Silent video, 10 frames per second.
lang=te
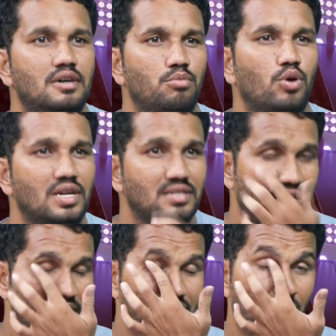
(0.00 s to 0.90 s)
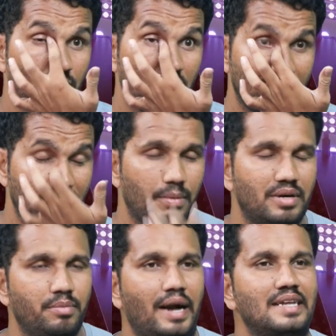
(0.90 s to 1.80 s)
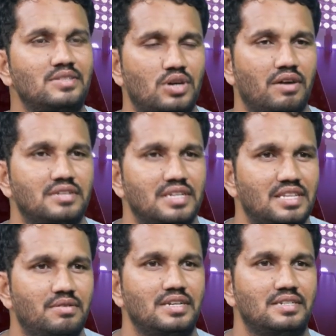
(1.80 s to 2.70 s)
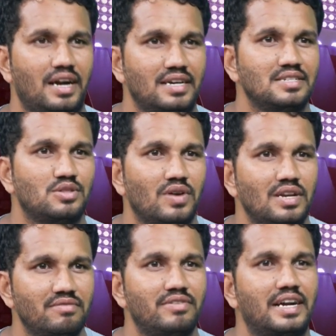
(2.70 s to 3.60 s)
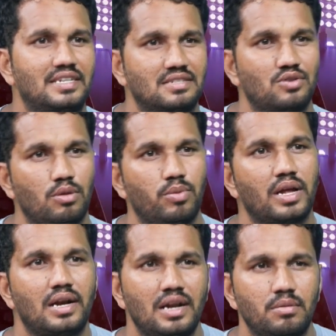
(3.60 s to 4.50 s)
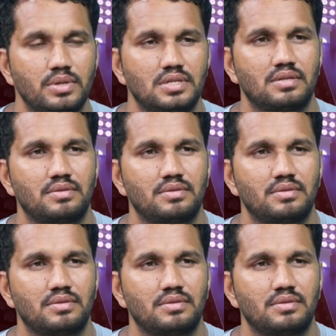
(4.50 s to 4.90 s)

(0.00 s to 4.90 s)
బౌలర్స్ సరిగ్గా ఫామ్లో లేరు కాబట్టి బ్యాటింగ్తో కవర్ చేద్దామనే స్ట్రాటజీతో వెళ్ళి వికెట్స్ కోల్పోయారని అనిపించింది